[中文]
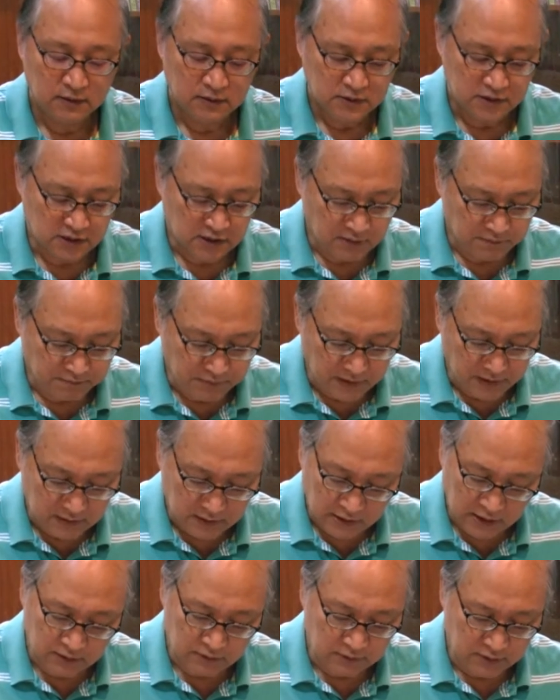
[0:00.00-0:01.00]
这个饼
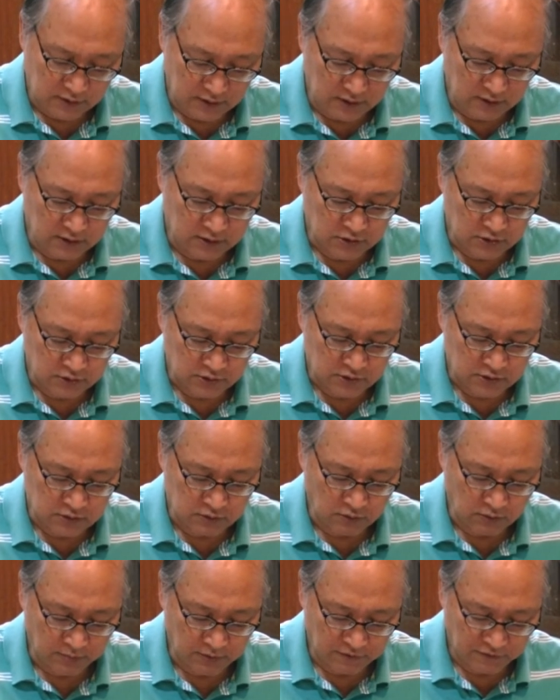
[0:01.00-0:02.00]
带有意义，就是
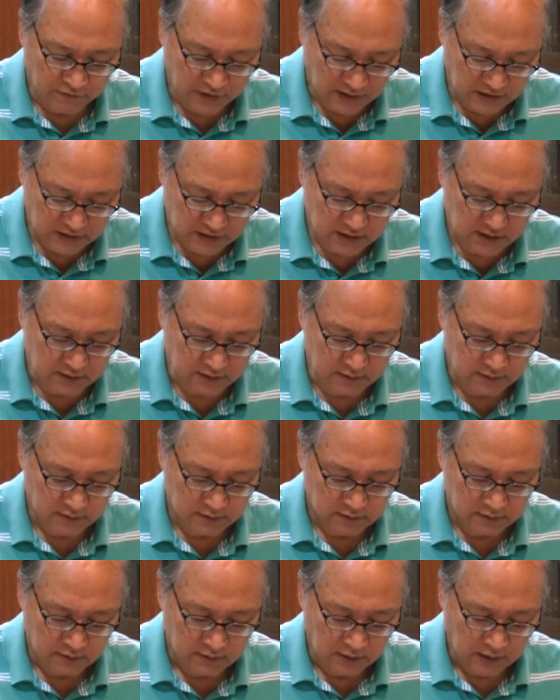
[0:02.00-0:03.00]
我们发现
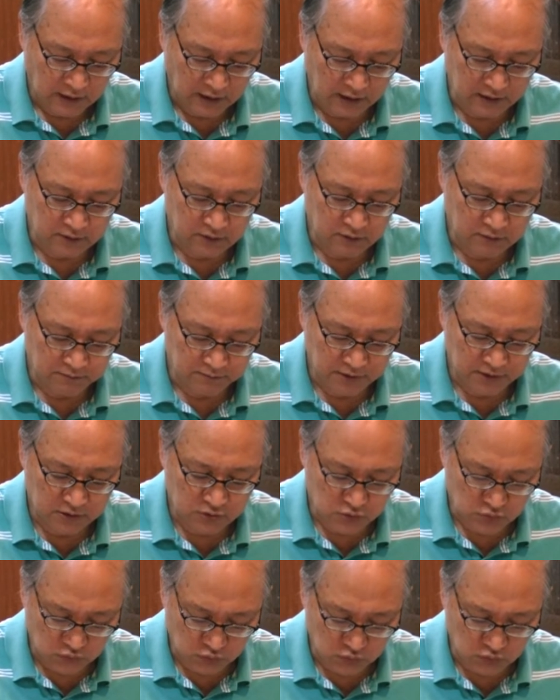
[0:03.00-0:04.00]
还有被
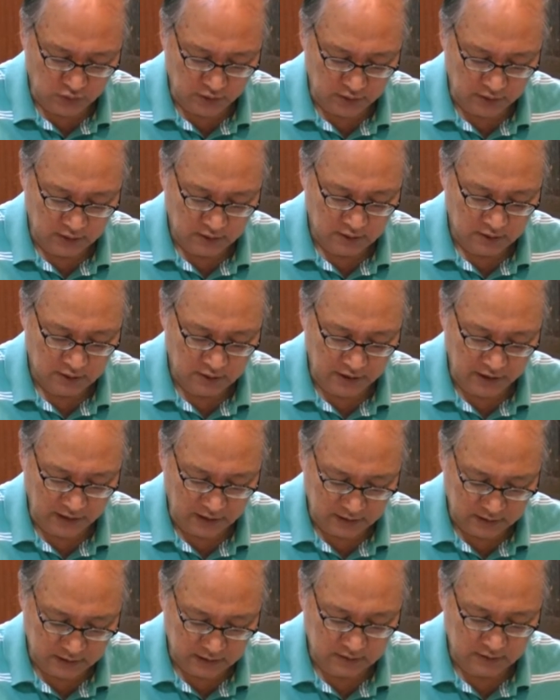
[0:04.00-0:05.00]
赎回两
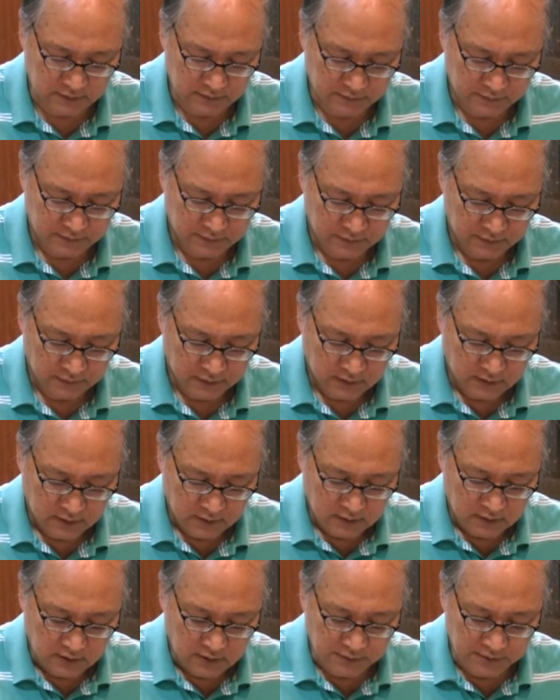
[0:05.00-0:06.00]
个。
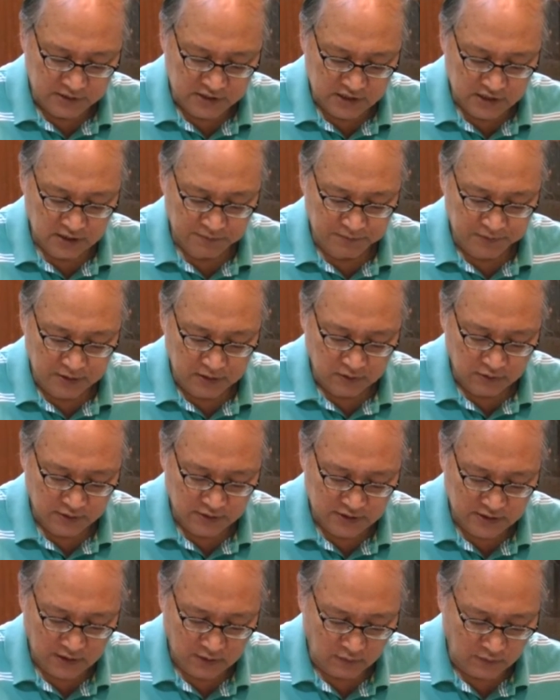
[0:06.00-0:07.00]
那么这个饼会
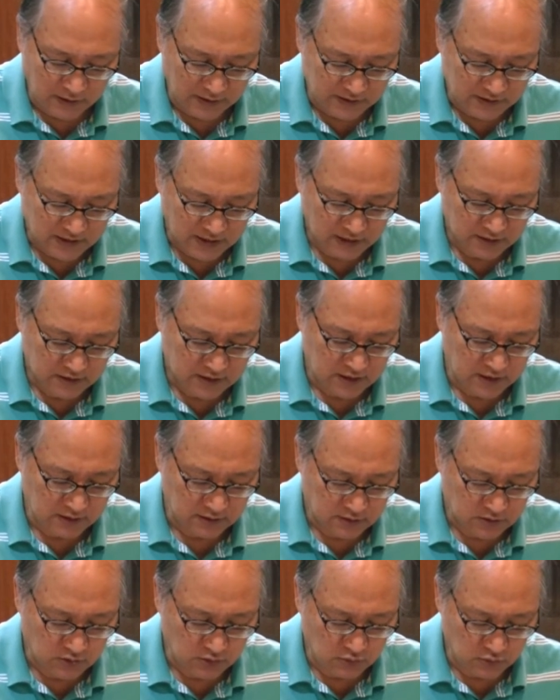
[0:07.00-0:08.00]
在晚餐前
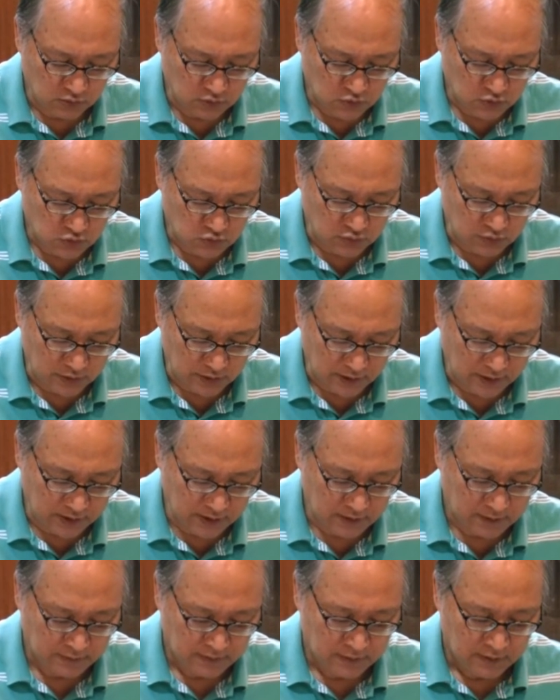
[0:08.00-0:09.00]
的时候，由主人
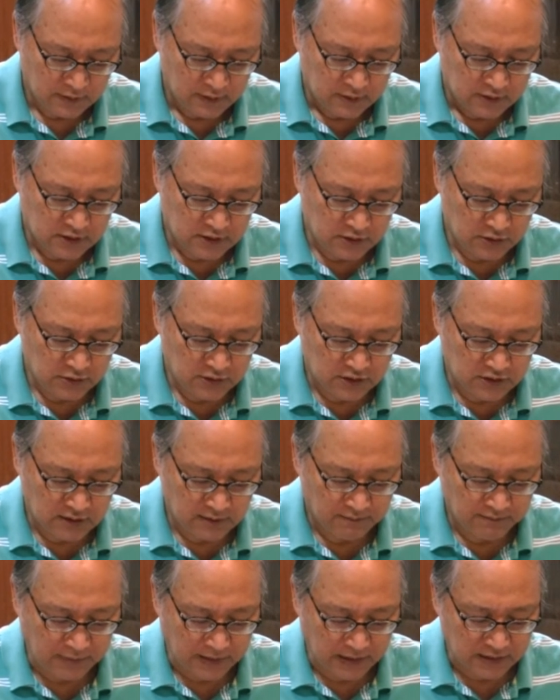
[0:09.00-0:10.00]
呢预
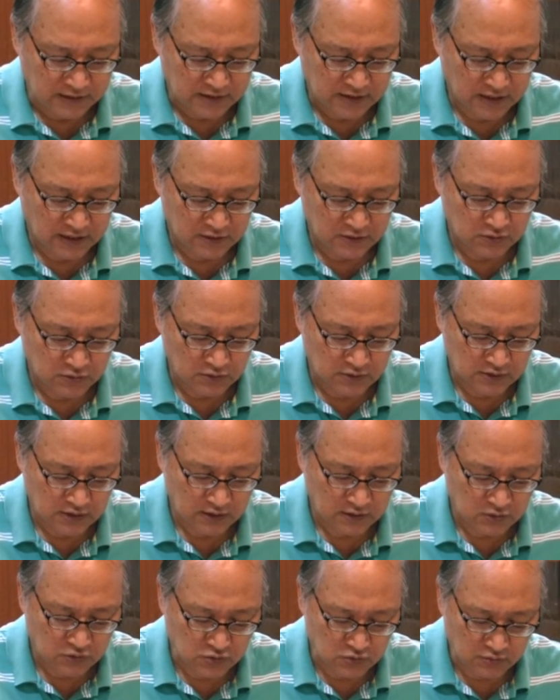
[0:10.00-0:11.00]
先把餐桌
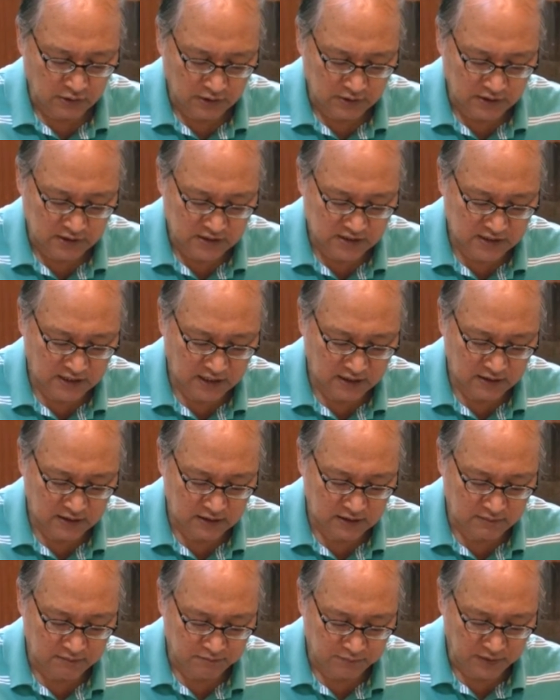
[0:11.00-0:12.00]
上主要的三
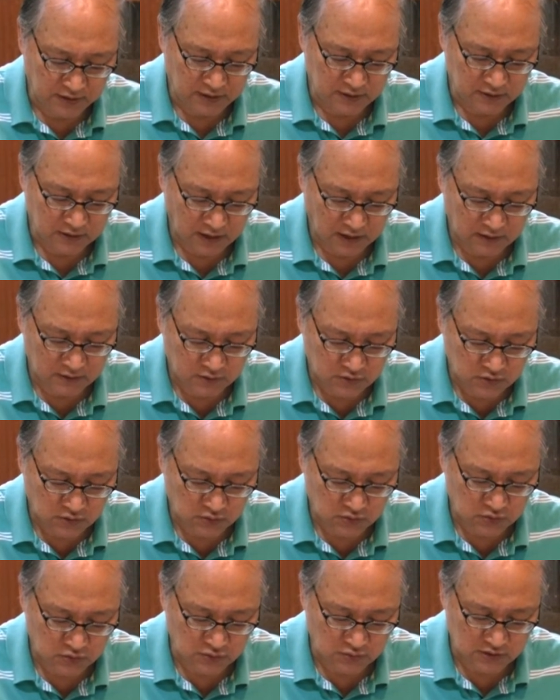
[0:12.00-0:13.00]
个饼当
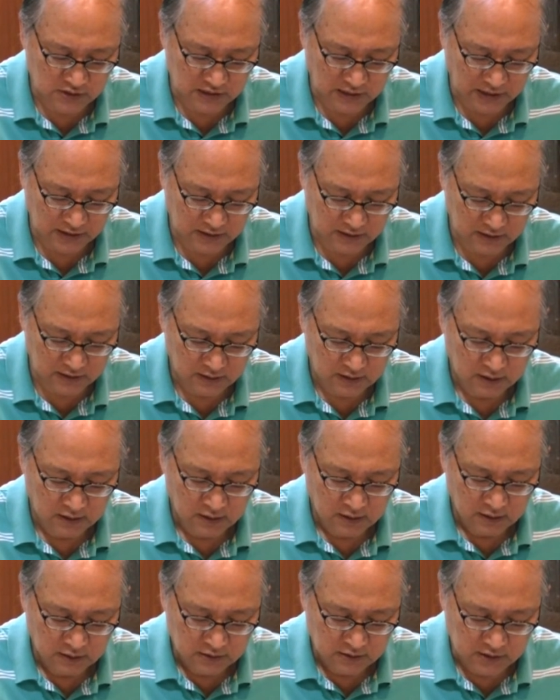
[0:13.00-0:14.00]
中所夹的
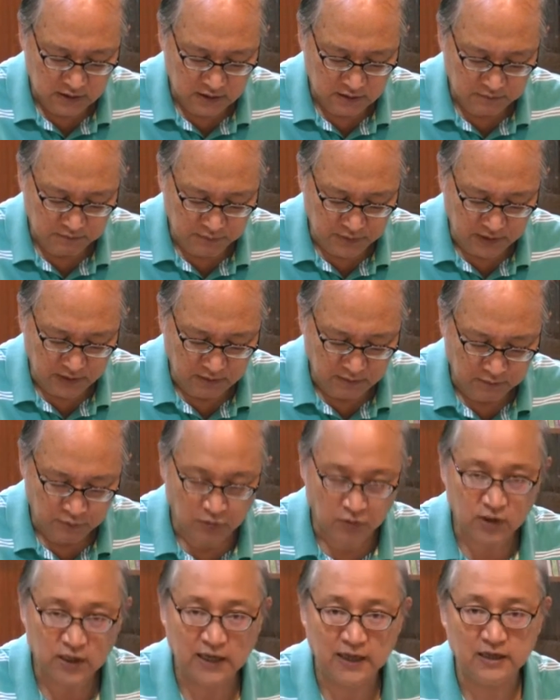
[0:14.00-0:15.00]
这个饼
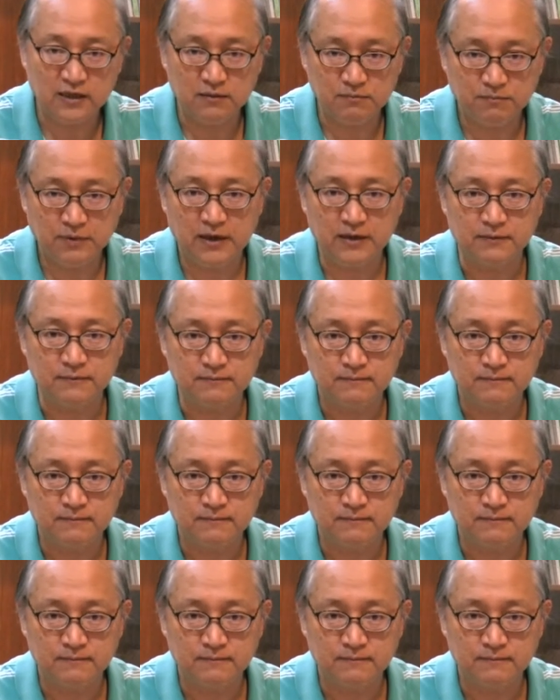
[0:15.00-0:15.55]
拨开一半，